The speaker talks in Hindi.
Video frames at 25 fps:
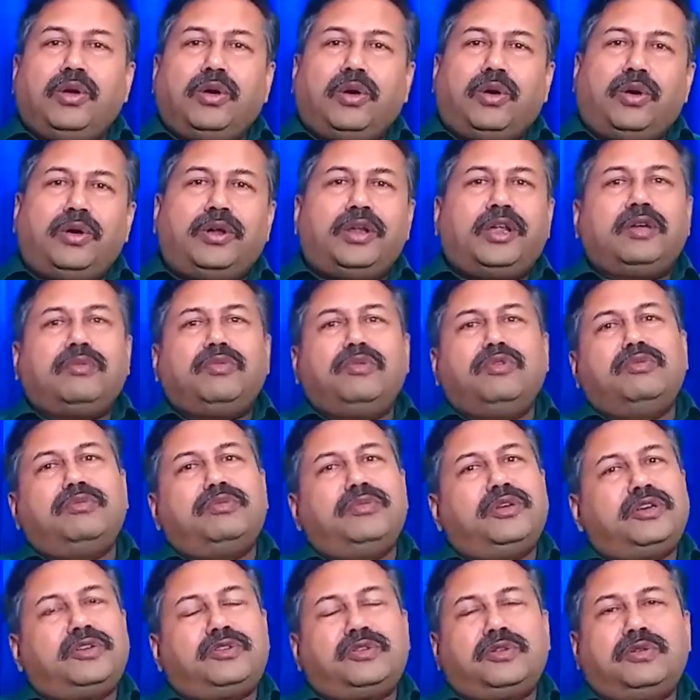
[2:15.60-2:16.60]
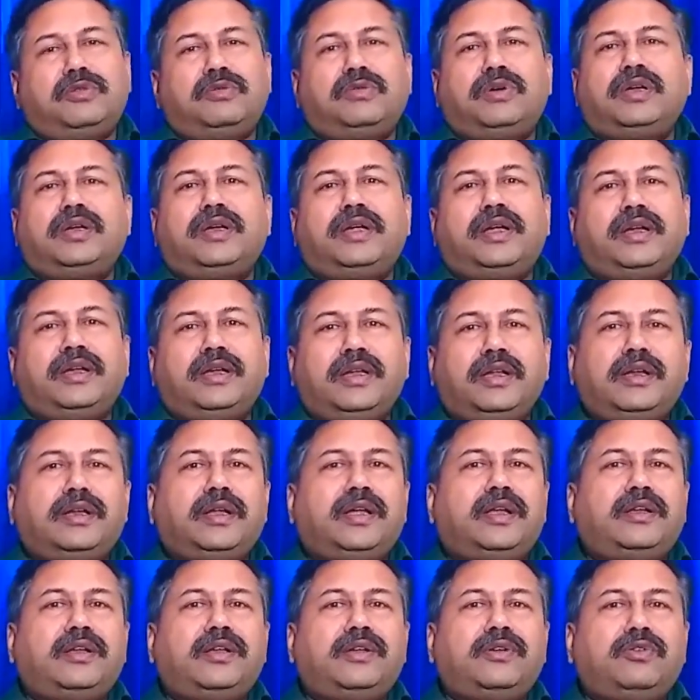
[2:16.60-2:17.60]
और एक मूवमेंट शुरू हुआ
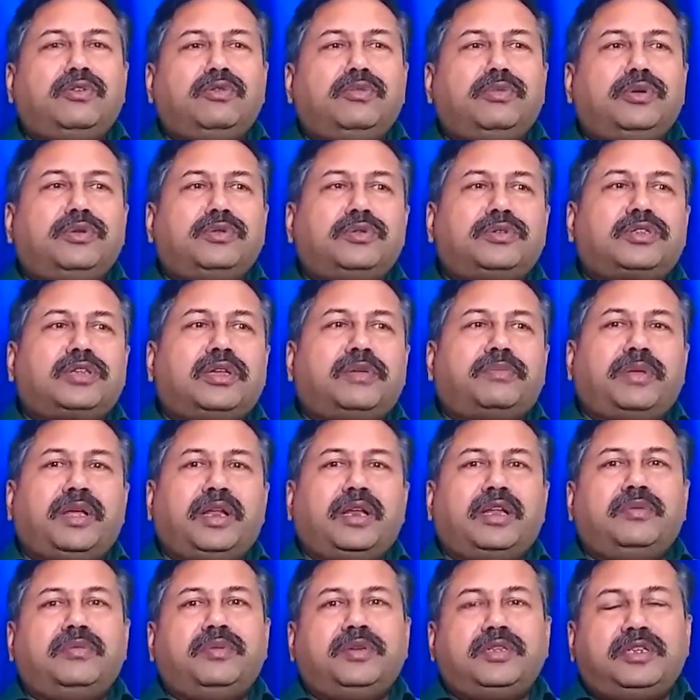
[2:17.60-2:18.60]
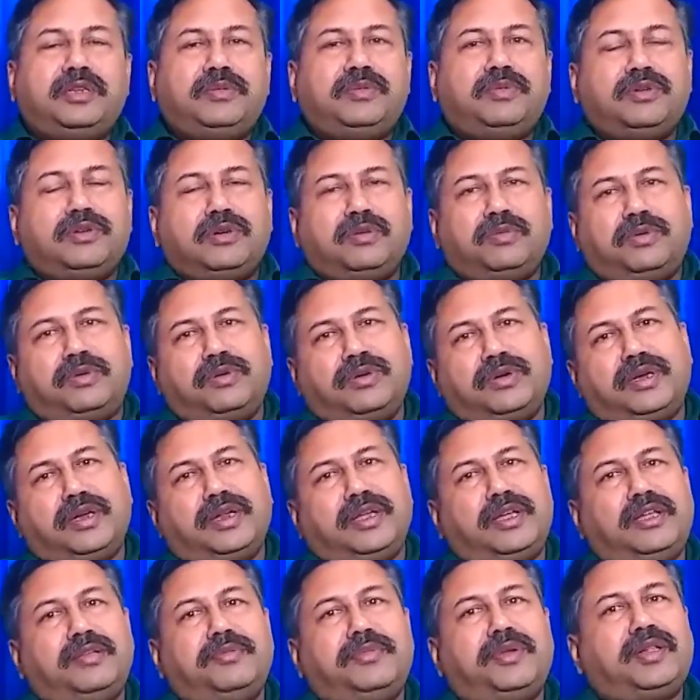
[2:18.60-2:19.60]
1992 में उसके पहले बीजेपी को वोट
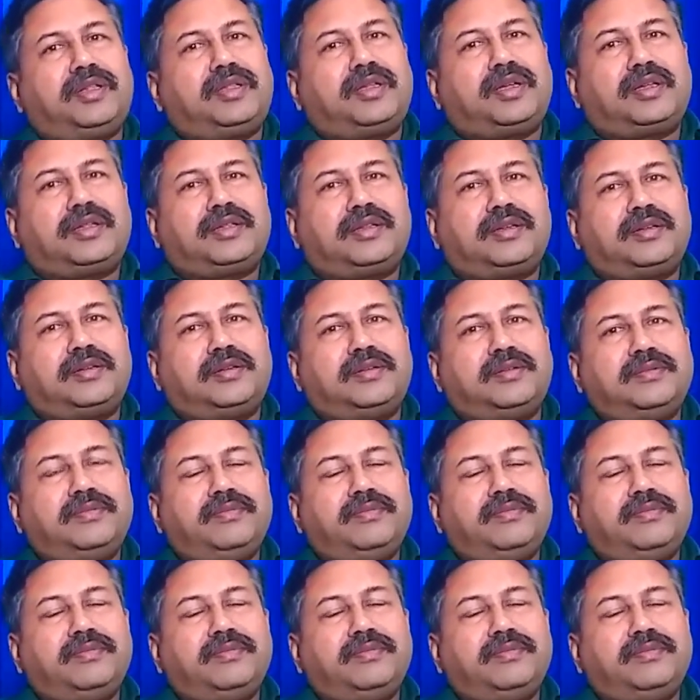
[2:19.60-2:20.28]
नहीं मिलता था